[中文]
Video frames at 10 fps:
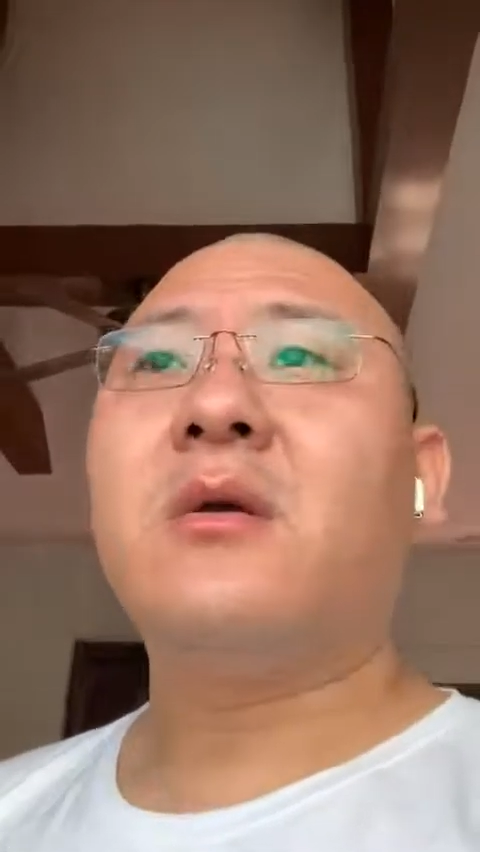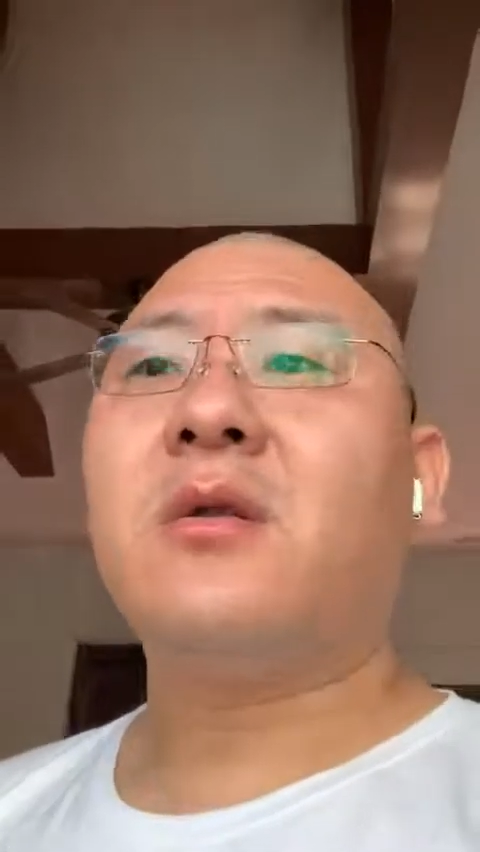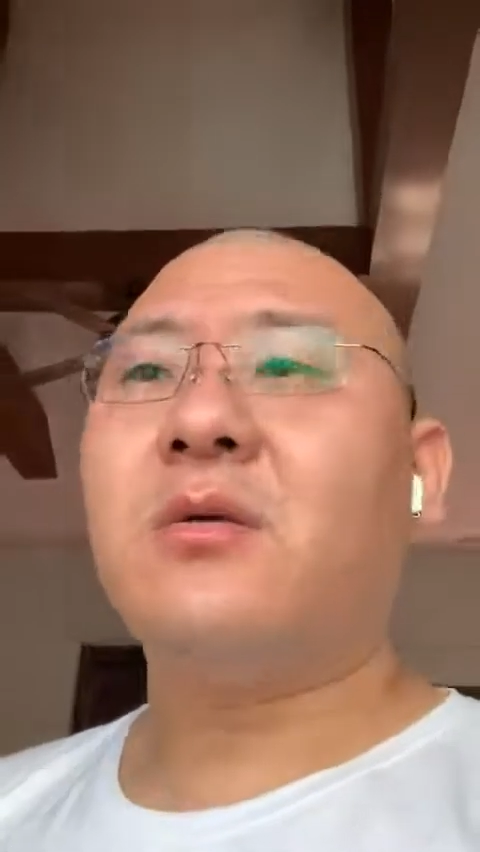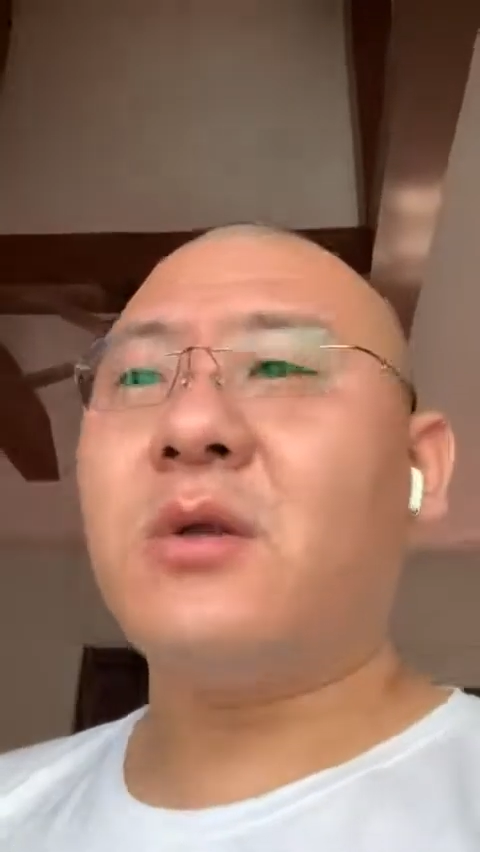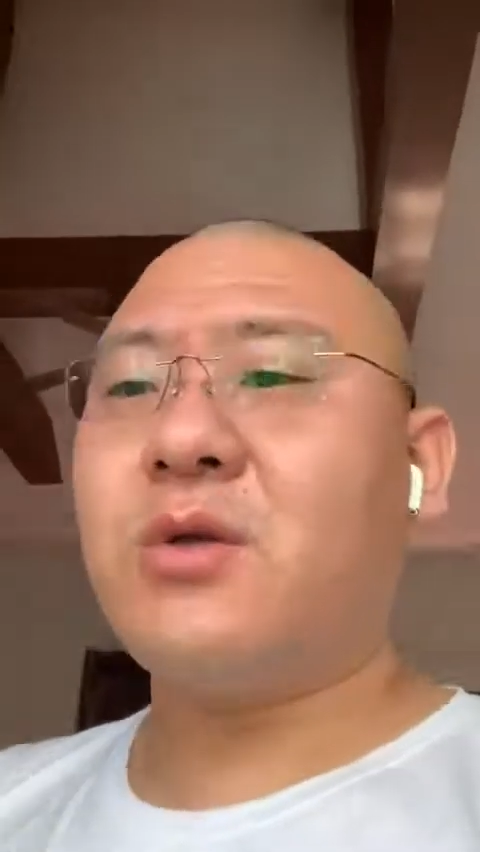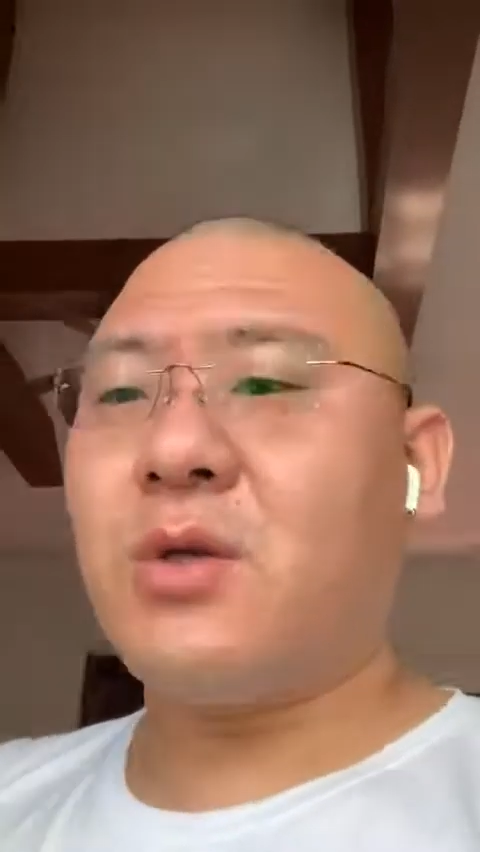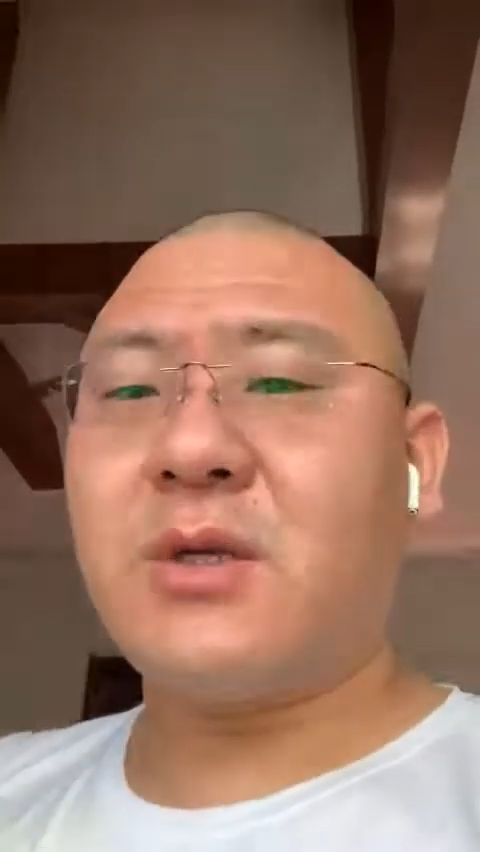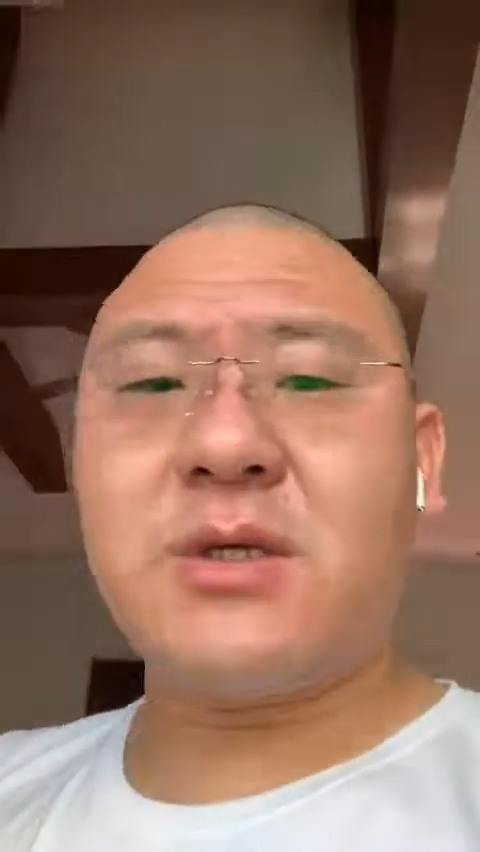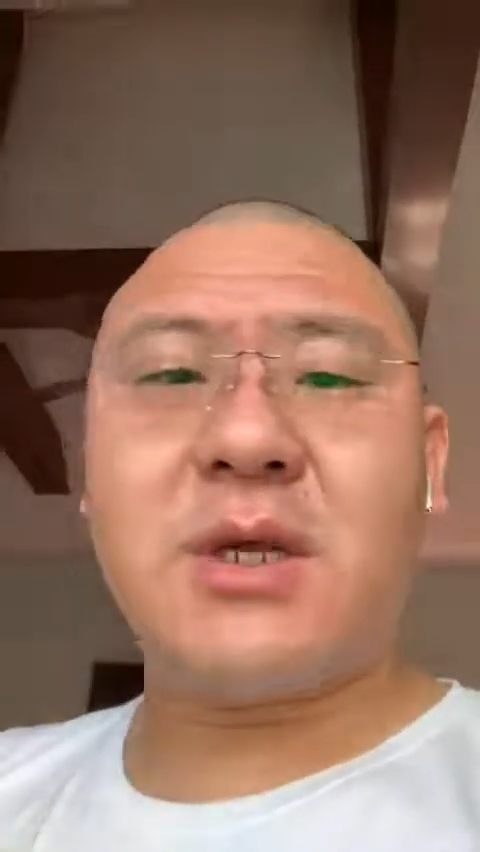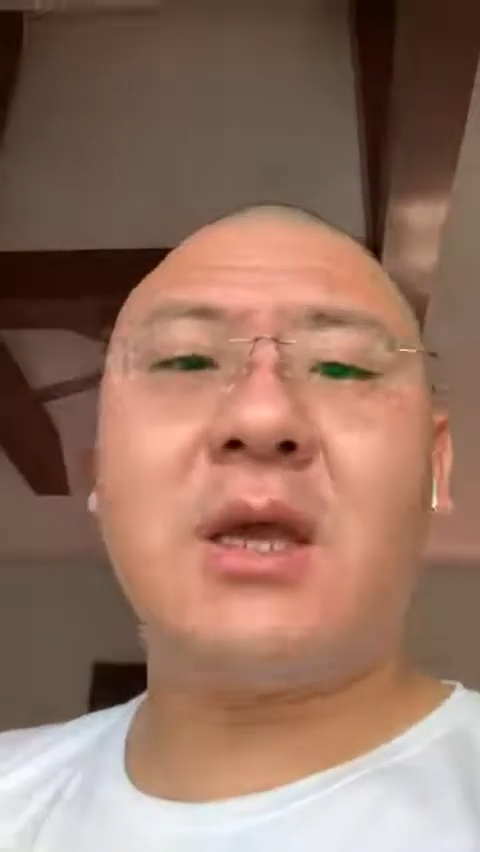到底选
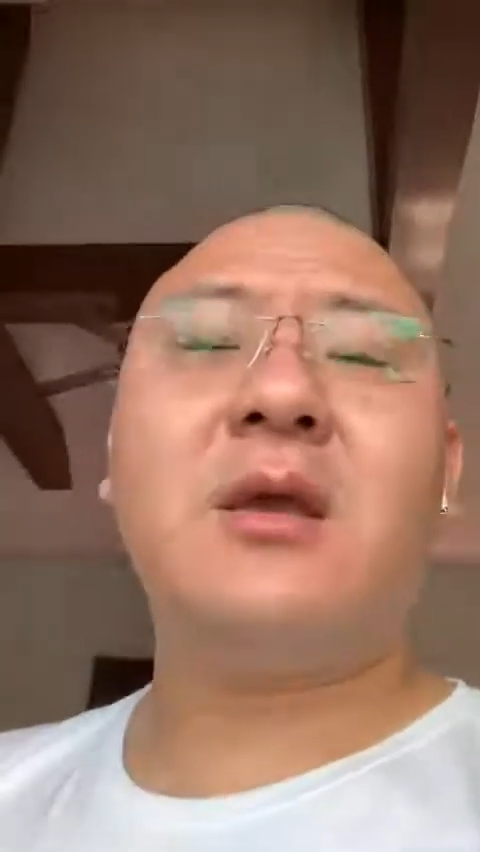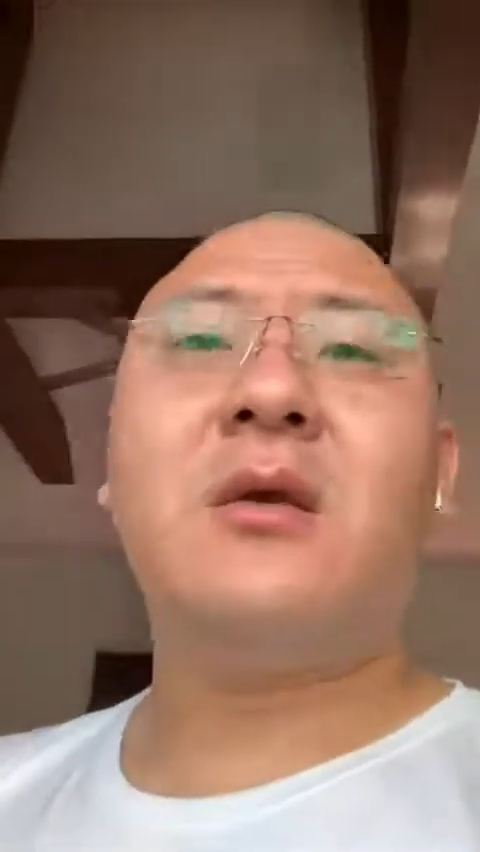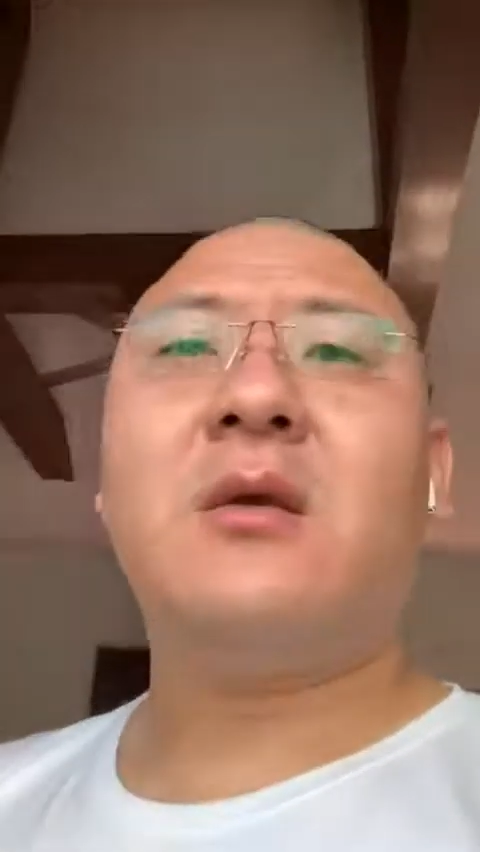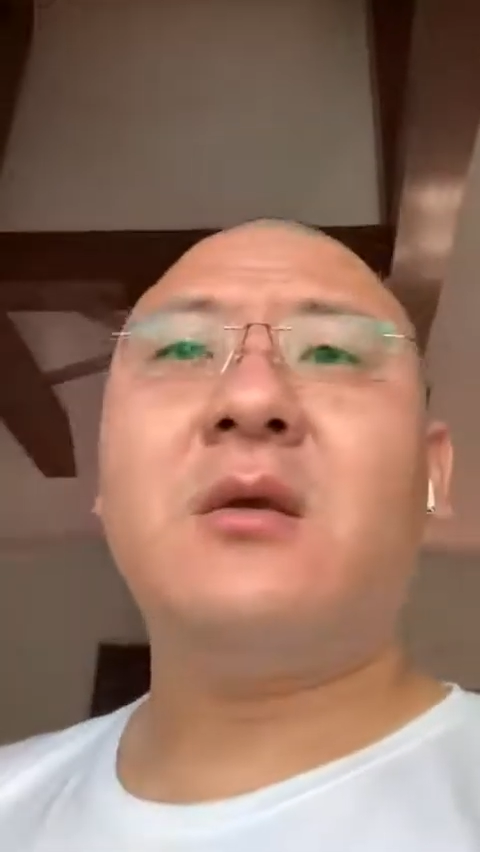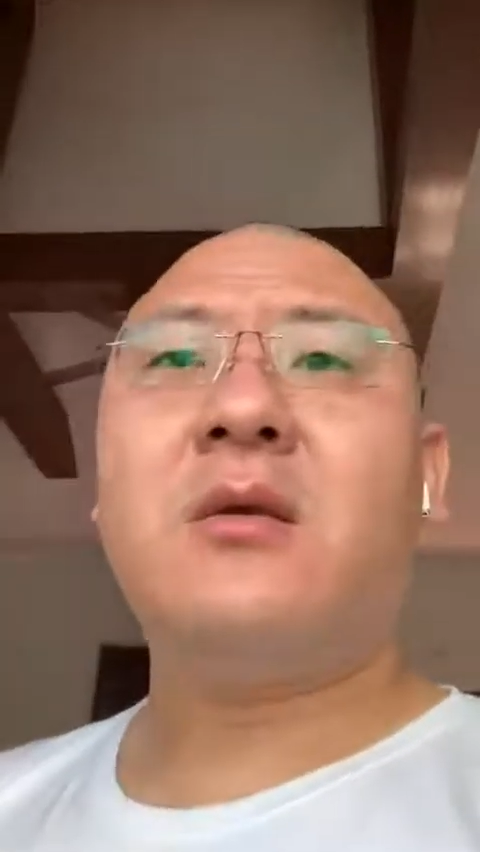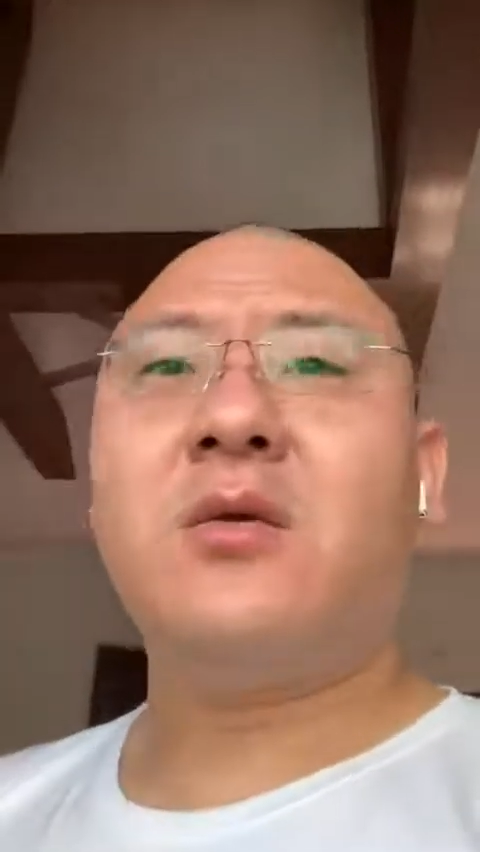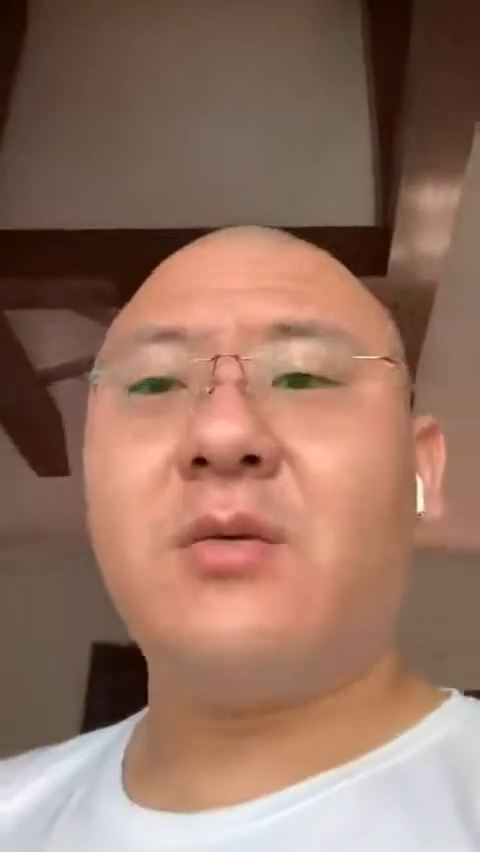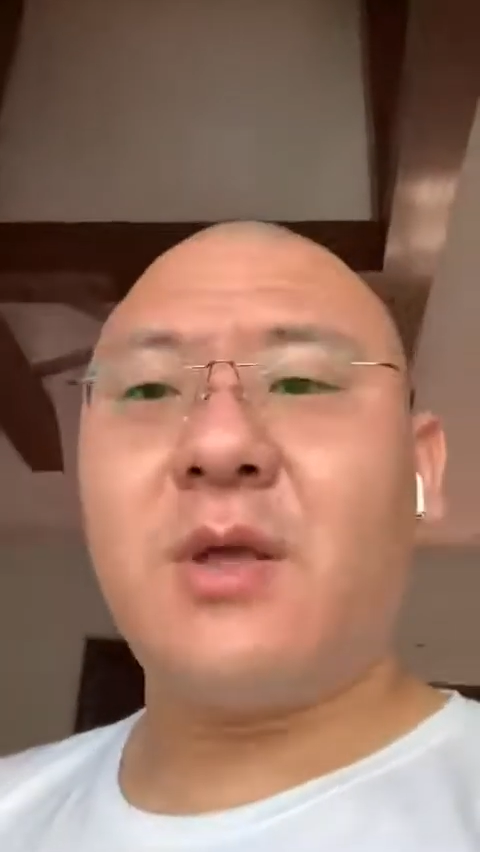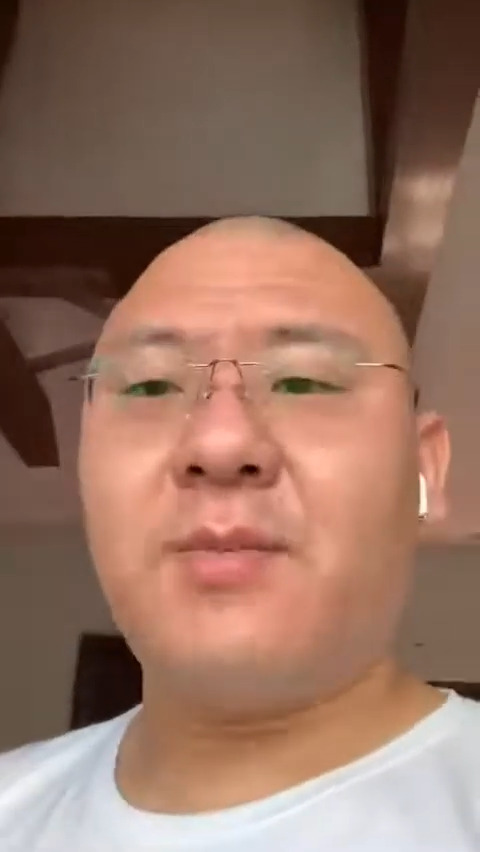谁，又也